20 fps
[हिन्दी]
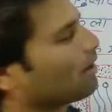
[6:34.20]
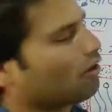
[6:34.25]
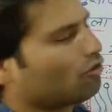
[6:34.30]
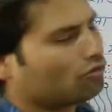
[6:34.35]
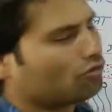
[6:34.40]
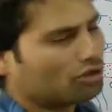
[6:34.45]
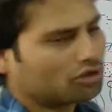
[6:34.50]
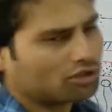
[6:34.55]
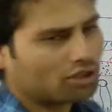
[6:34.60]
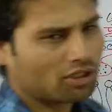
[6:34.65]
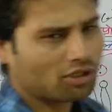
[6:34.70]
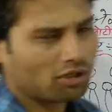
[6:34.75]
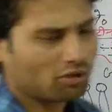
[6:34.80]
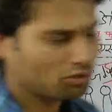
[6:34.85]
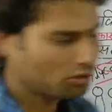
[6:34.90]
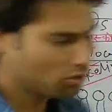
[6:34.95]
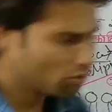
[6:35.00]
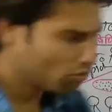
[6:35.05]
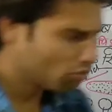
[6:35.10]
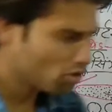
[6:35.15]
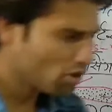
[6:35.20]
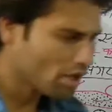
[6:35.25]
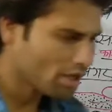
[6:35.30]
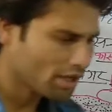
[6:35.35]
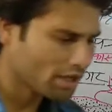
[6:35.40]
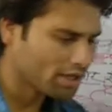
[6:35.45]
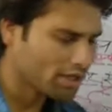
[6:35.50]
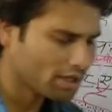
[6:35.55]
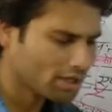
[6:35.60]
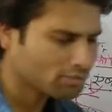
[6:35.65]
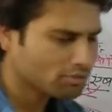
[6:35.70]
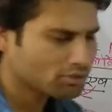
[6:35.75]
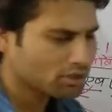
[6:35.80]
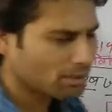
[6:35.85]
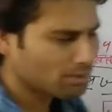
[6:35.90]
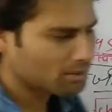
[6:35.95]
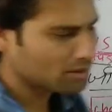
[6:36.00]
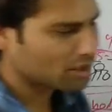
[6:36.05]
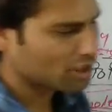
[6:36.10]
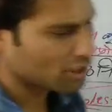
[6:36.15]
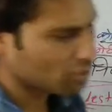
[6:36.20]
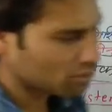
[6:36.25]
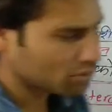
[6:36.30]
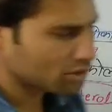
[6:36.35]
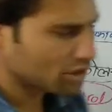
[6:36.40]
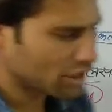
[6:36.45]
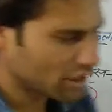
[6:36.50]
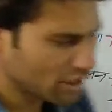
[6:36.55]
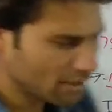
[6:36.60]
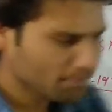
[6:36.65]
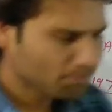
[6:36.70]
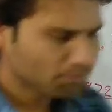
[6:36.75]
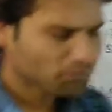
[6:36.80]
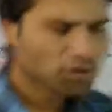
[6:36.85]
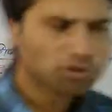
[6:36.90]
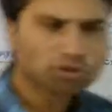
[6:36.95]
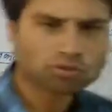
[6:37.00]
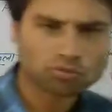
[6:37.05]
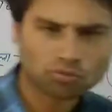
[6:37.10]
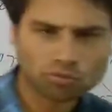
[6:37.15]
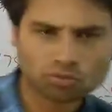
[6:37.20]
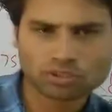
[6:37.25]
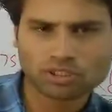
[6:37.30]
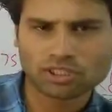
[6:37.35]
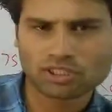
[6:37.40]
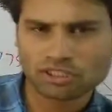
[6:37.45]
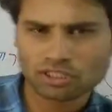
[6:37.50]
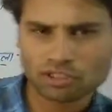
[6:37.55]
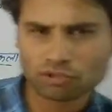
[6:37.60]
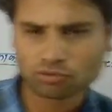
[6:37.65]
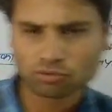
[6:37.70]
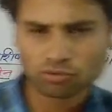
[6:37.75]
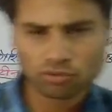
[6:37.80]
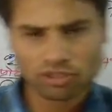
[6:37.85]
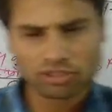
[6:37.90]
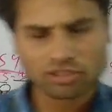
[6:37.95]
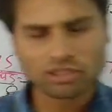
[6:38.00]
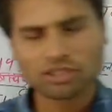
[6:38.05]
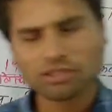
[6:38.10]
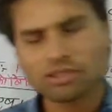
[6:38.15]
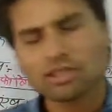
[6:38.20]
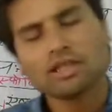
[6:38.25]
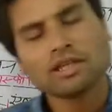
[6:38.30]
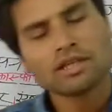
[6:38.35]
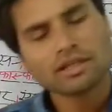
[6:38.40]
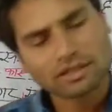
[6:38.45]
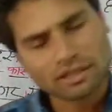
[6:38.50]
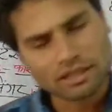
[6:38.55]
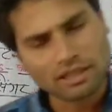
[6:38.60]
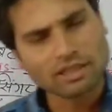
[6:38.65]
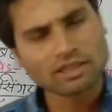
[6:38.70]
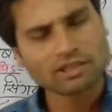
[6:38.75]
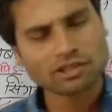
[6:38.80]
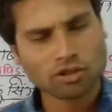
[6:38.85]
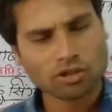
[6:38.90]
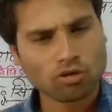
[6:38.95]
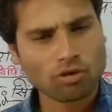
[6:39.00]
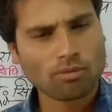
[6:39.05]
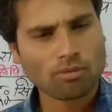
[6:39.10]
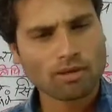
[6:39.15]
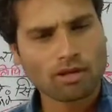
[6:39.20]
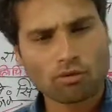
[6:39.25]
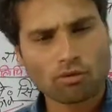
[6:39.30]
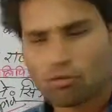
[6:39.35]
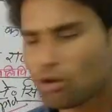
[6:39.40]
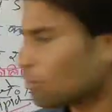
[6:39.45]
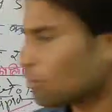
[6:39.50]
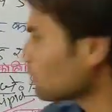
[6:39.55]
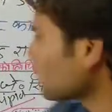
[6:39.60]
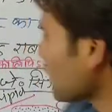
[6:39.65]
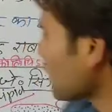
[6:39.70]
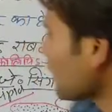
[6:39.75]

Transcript: होता है इन लोगों के कहने के मुताबिक ये होती है कि जो कोशिका झिल्ली होती है वो कितने तीन स्तरों का बना हुआ होता है